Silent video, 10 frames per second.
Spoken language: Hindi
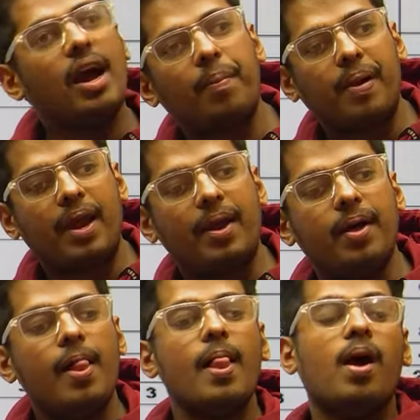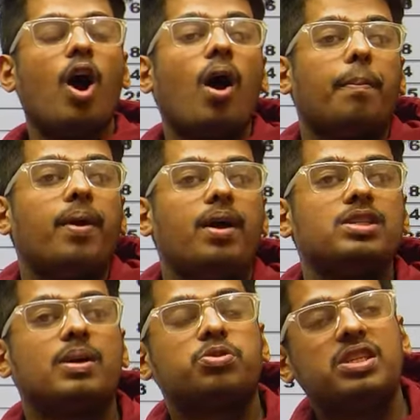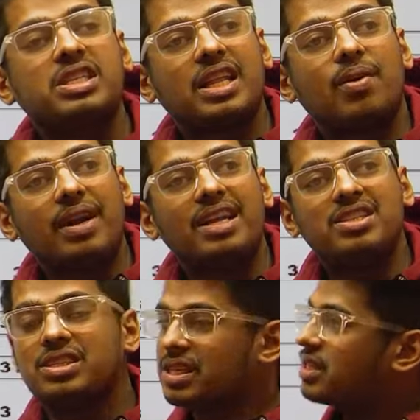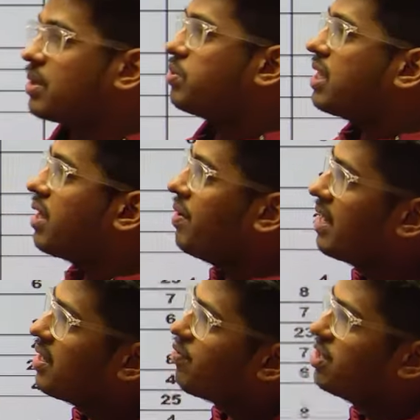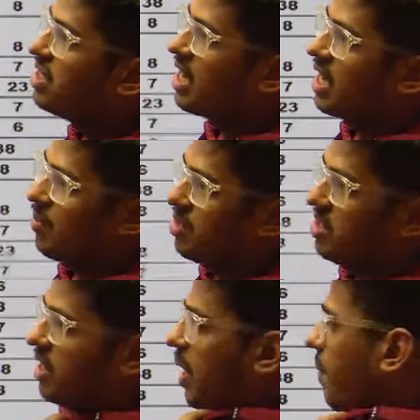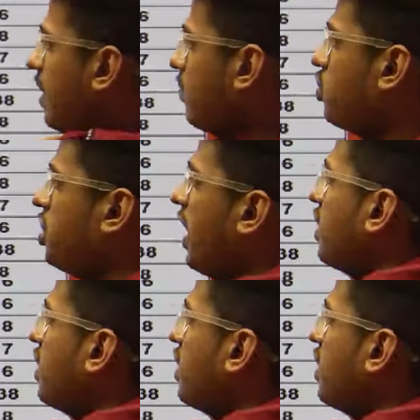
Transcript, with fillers: अप्लाइड अब सबसे ज्यादा वेटेज किसका सबसे ज्यादा वेटेज है फिजिकल केमिस्ट्री का मतलब छह